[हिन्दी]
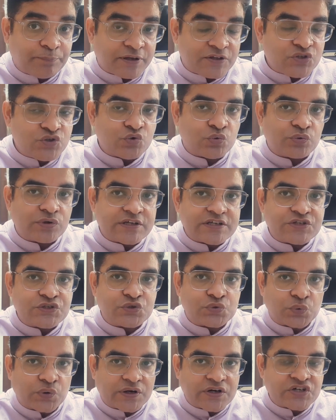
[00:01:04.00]
बच्चों की
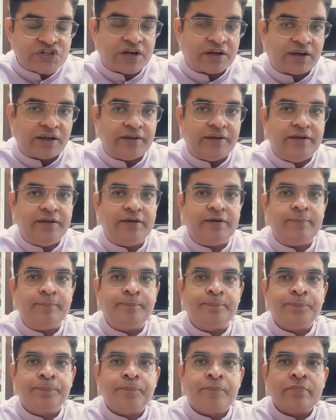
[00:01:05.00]
सुरक्षा के लिए
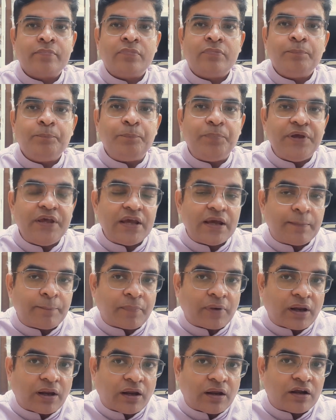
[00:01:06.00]
पीएम
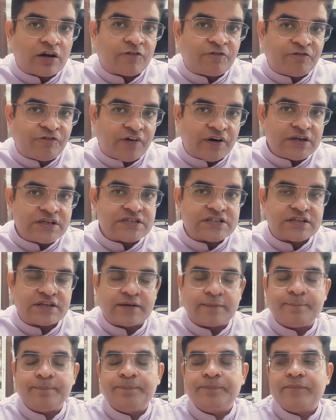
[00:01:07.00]
केयर फंड से
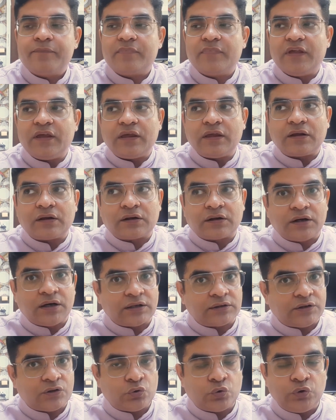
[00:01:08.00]
एक
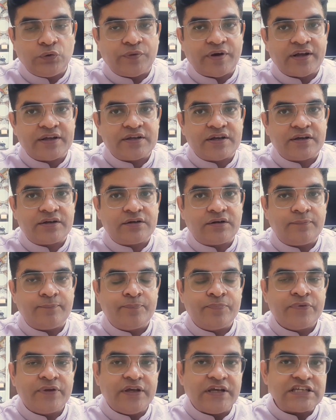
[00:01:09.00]
खाता खुलवाया जाएगा
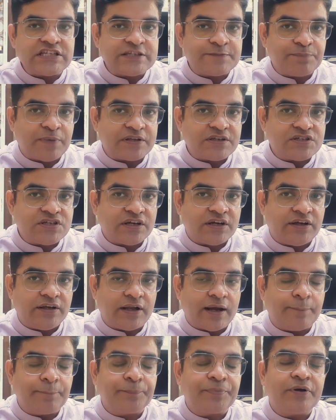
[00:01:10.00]
इस बच्चे के
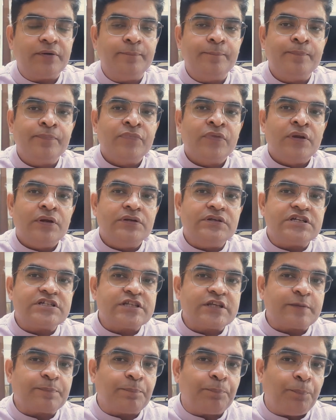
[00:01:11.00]
नाम पर
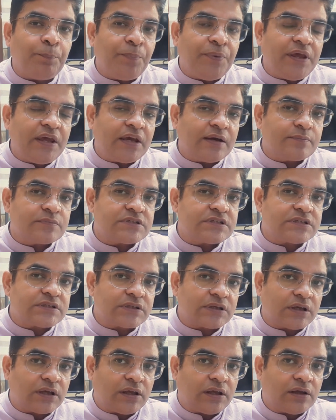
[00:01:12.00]
जिसे पीएम
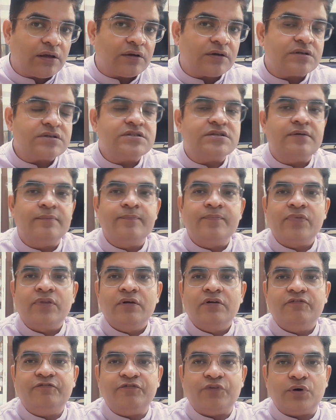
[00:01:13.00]
केयर्स
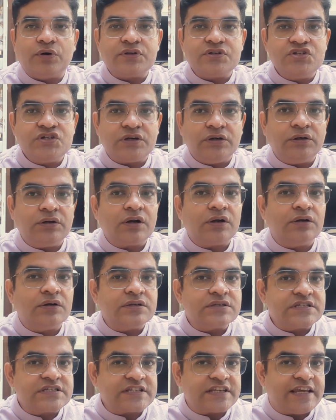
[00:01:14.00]
फॉर चिल्ड्रन
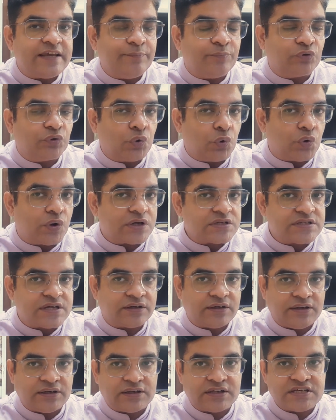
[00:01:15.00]
स्कीम
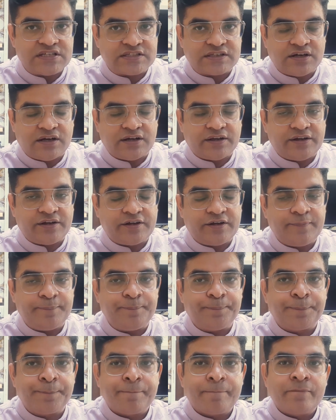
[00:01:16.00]
2021 कहा गया है
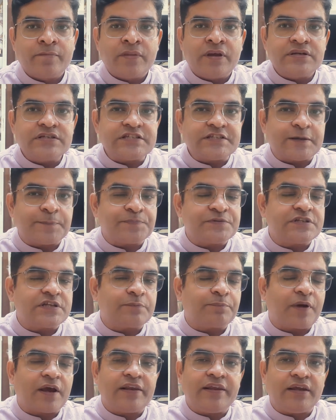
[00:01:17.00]
सबसे
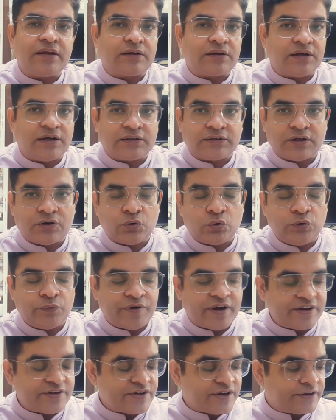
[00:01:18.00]
पहले एक खाता
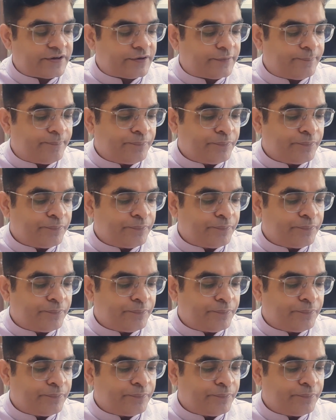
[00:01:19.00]
खुलवाया जाएगा